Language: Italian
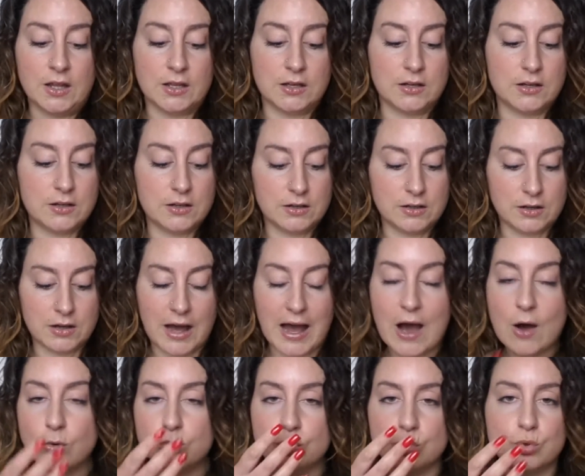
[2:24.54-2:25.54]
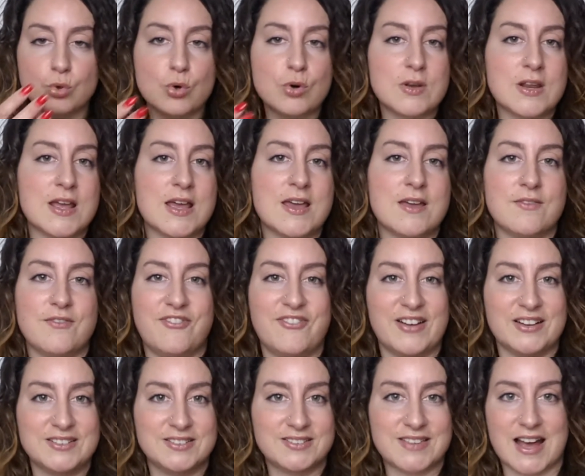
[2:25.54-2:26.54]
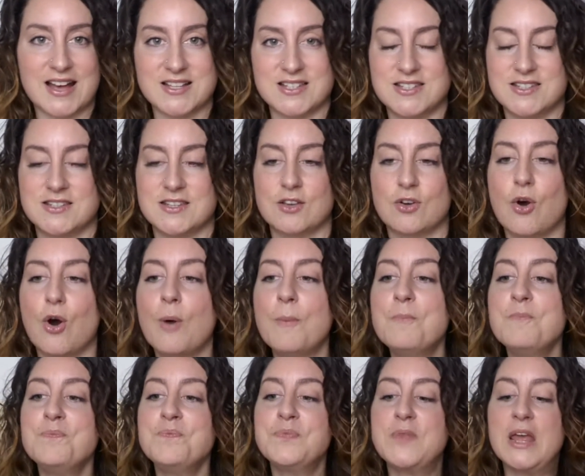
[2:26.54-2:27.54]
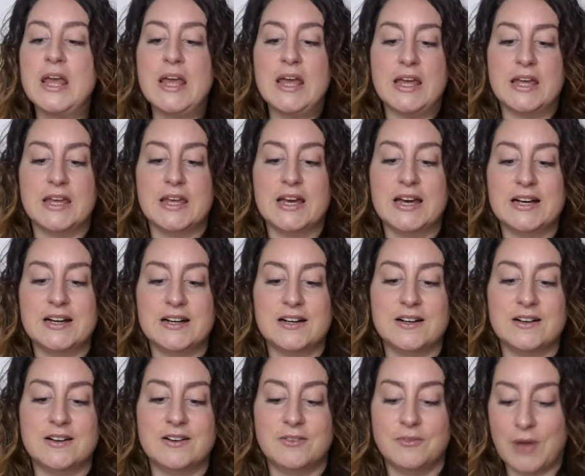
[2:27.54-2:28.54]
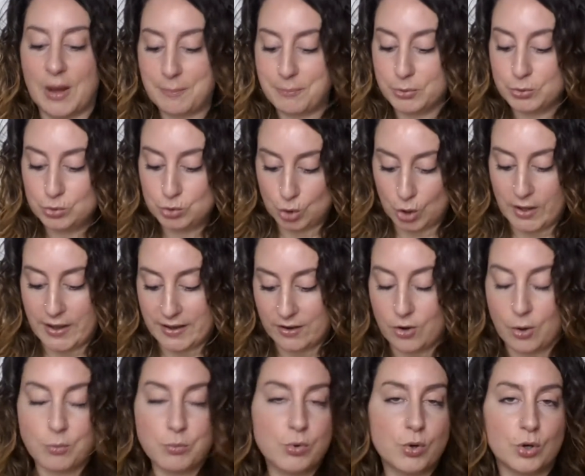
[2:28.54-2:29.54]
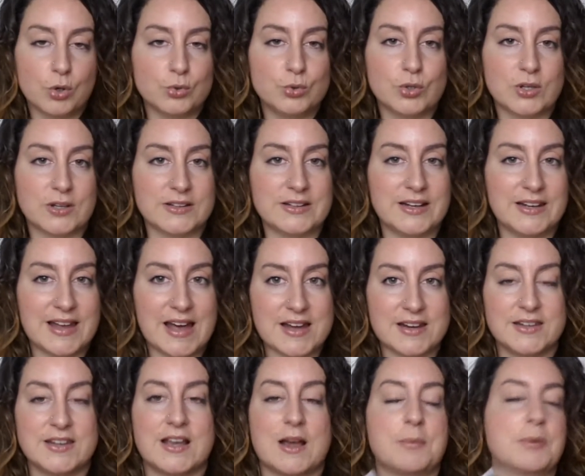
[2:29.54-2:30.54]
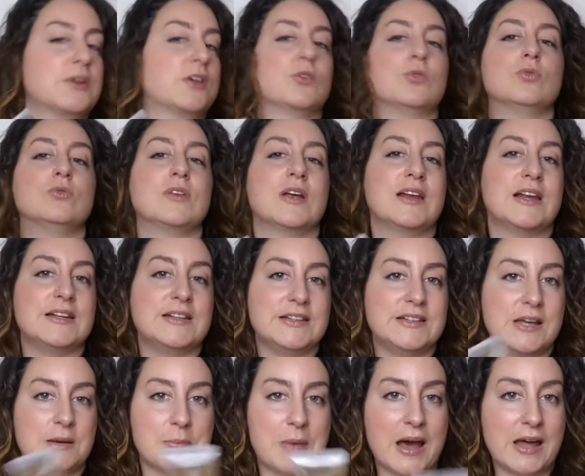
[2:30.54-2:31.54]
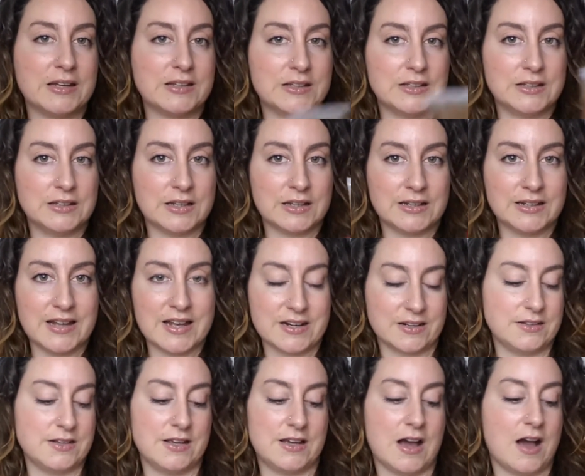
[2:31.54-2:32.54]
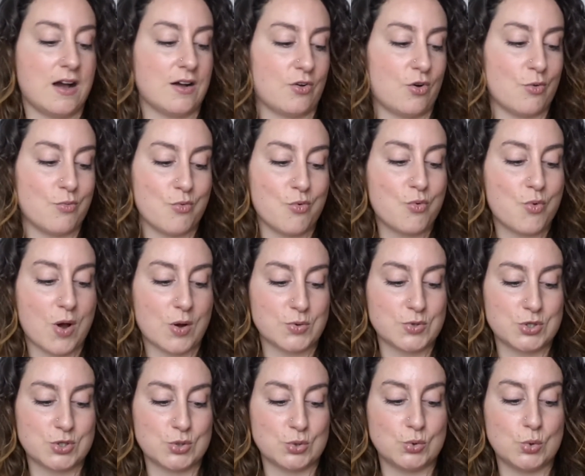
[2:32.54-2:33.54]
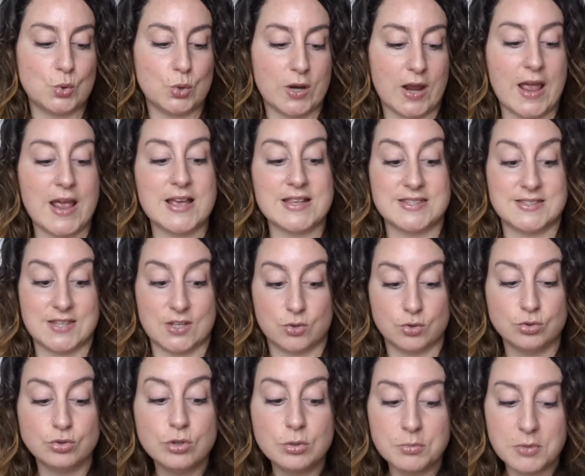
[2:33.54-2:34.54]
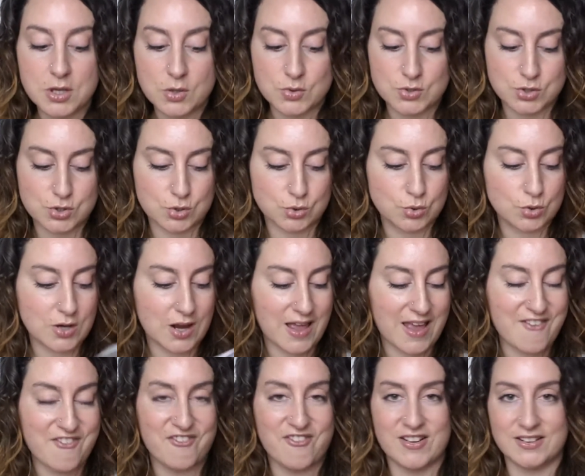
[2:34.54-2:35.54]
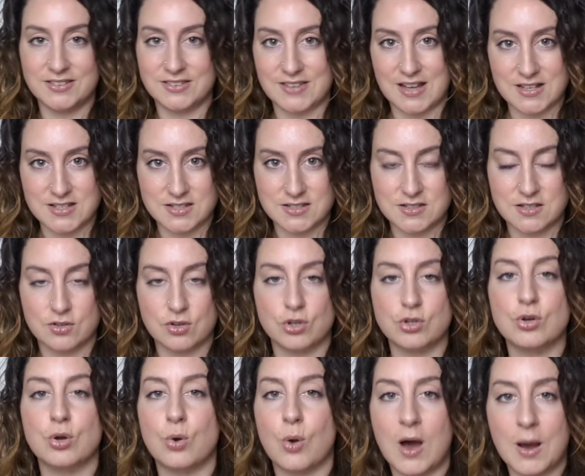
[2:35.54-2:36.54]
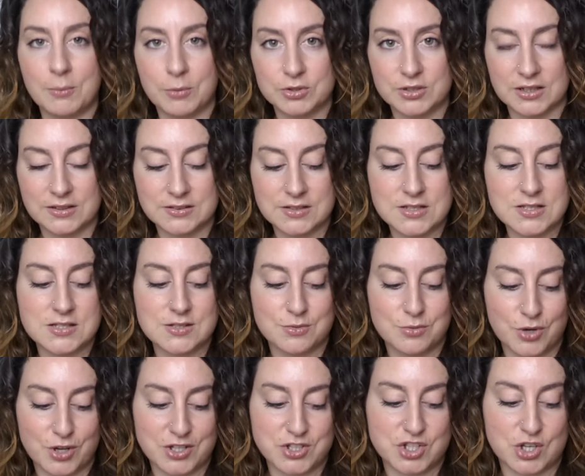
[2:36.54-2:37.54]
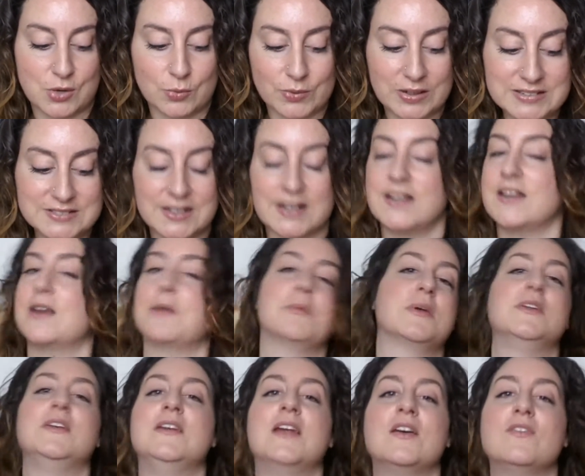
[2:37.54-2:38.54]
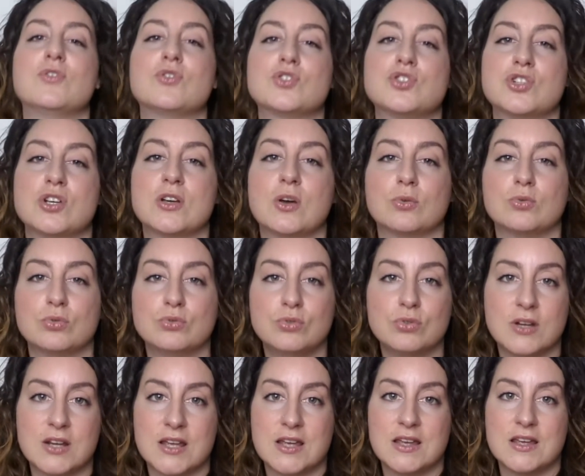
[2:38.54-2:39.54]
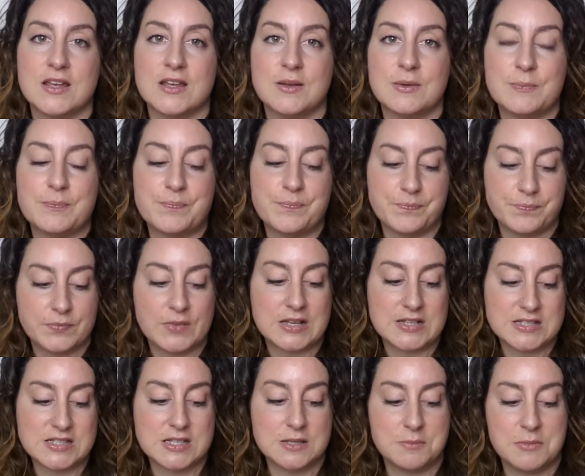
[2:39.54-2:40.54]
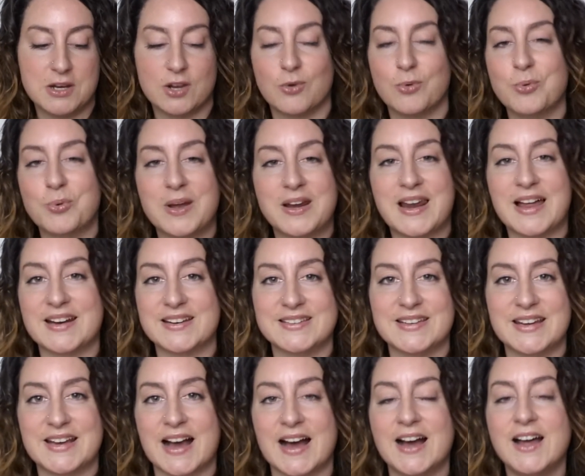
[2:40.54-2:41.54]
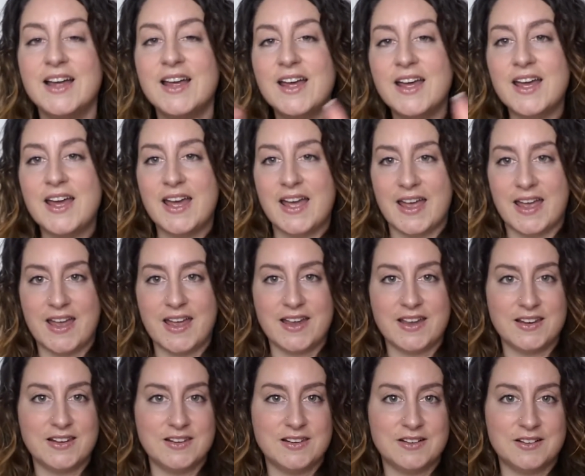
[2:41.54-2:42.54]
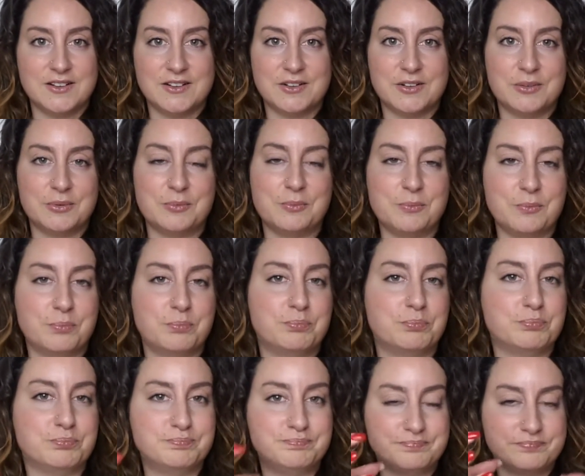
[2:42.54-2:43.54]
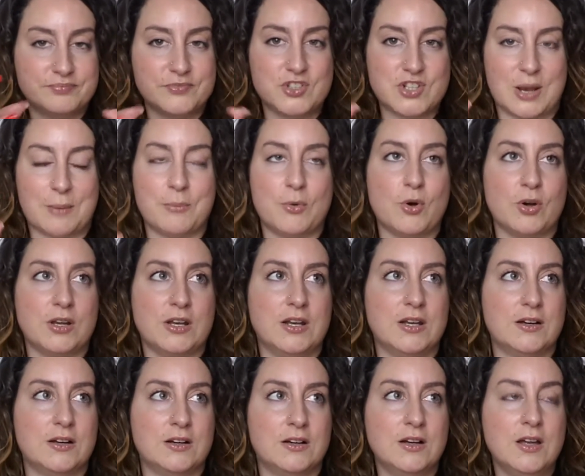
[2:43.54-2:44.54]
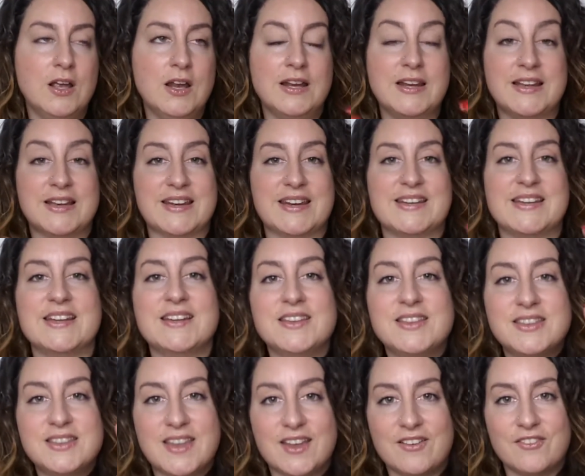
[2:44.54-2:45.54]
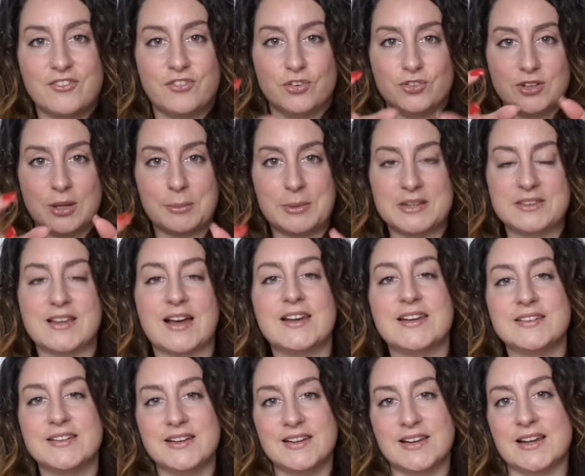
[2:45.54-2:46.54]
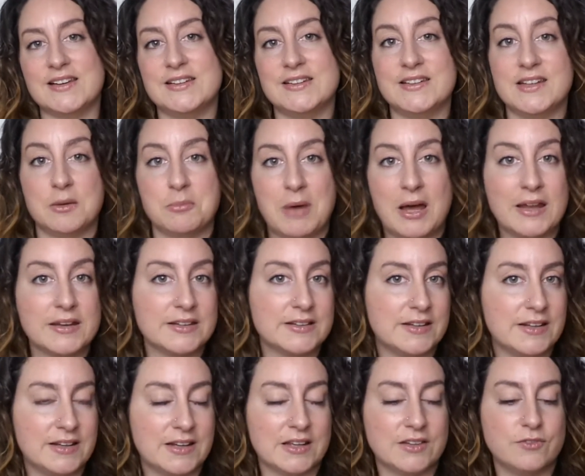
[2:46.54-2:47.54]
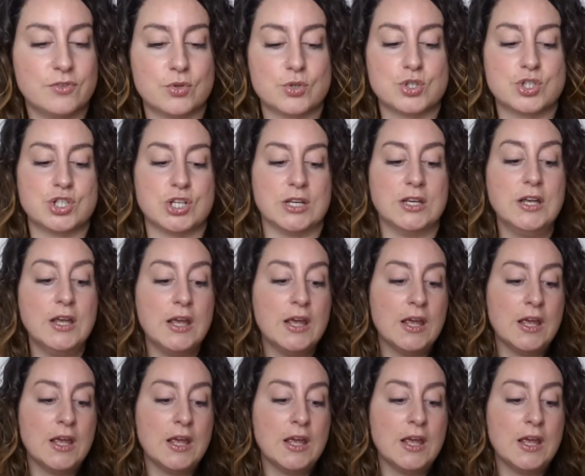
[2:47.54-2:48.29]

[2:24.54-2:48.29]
Uh, ha un odore fantastico, e eh, appunto è comunque l'odore dell'arnica perché tutta la linea mani all'arnica comunque ha questo odore e secondo me questo odore è fantastico io lo amo tantissimo e c'è un'altra crema dell'Evershea che ha un odore simile comunque l'arnica è il diciamo l'ingrediente fondamentale della linea mani della Rocher